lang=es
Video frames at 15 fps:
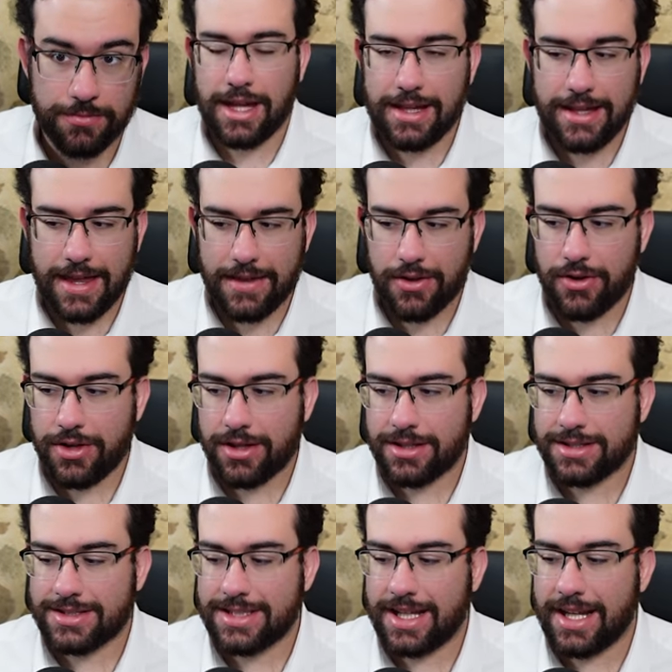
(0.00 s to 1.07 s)
Y el día de hoy
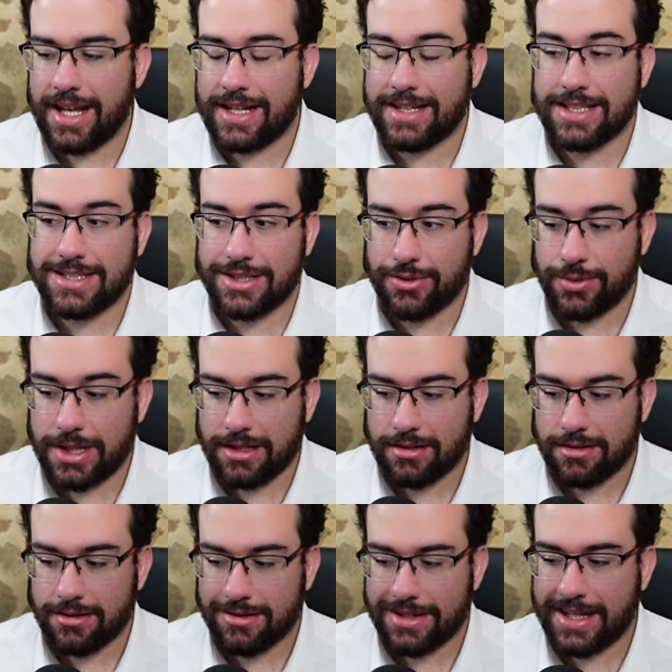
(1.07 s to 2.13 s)
sale la tesitura
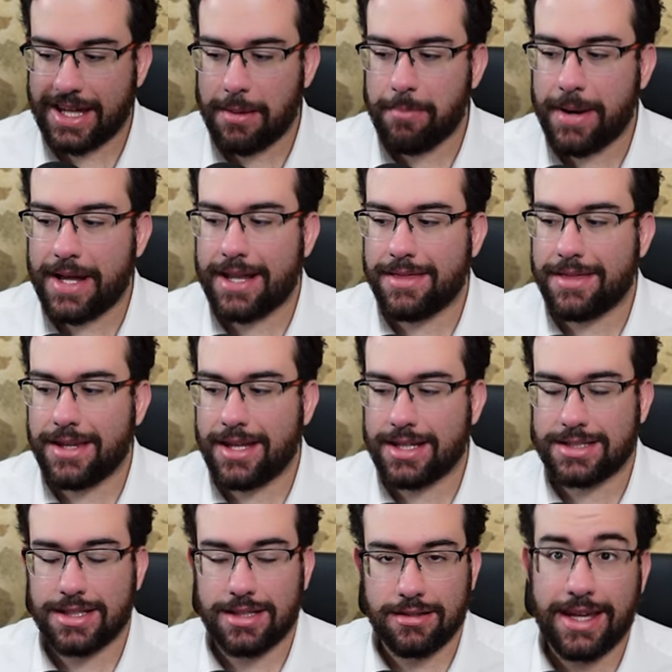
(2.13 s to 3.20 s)
de que parecería
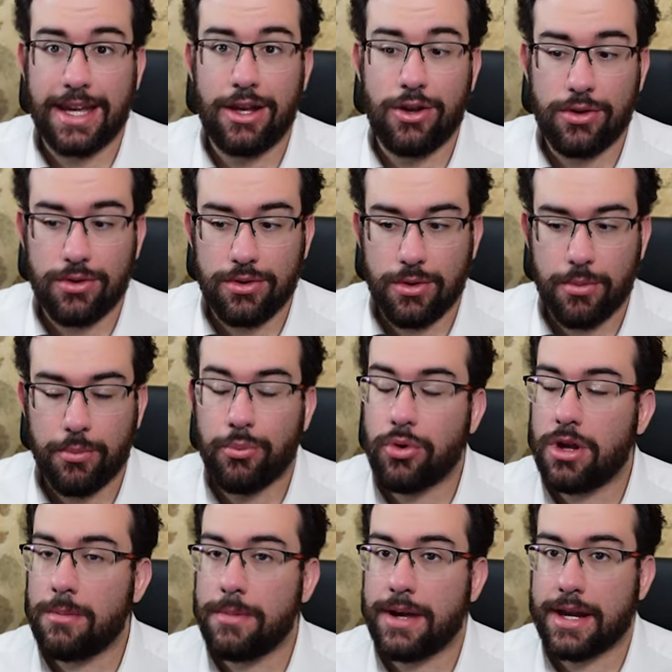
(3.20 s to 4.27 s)
ser que el oro
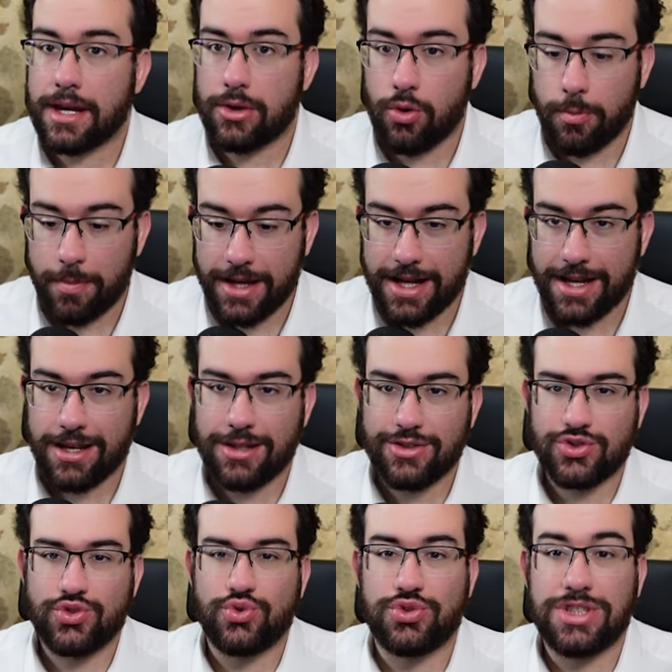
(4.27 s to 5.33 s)
vuelve a recuperar
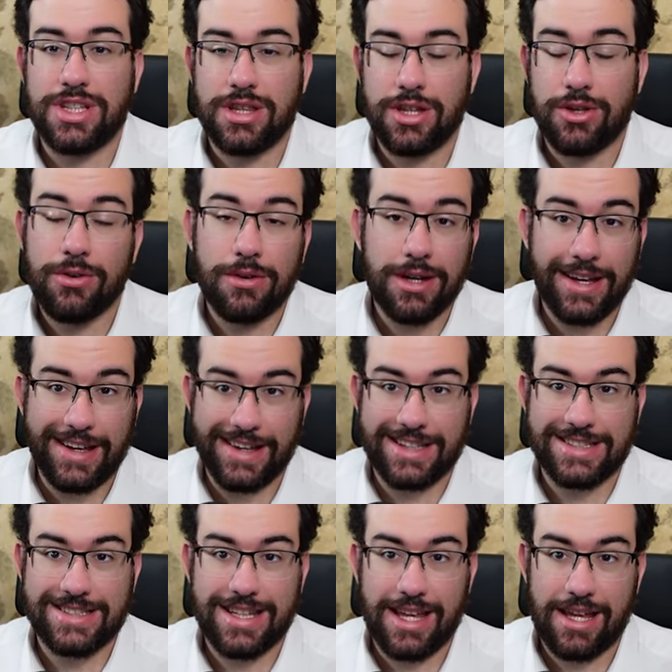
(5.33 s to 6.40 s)
su sitio en
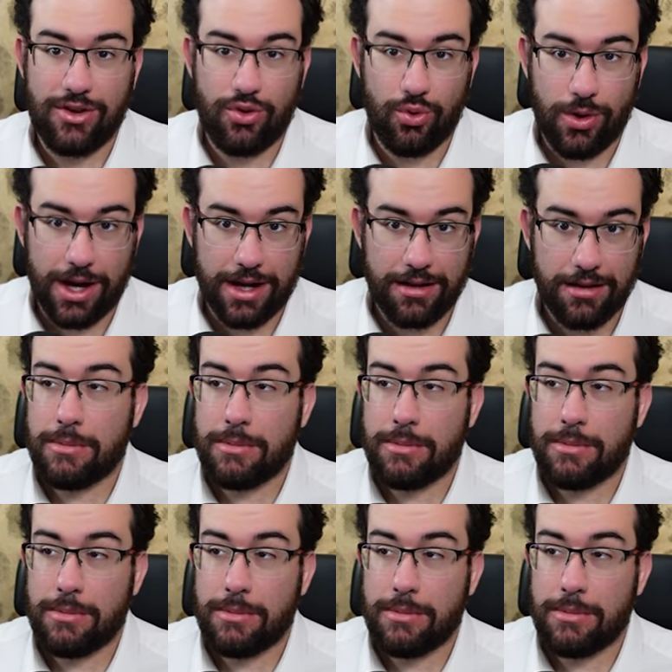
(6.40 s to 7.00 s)
este lugar.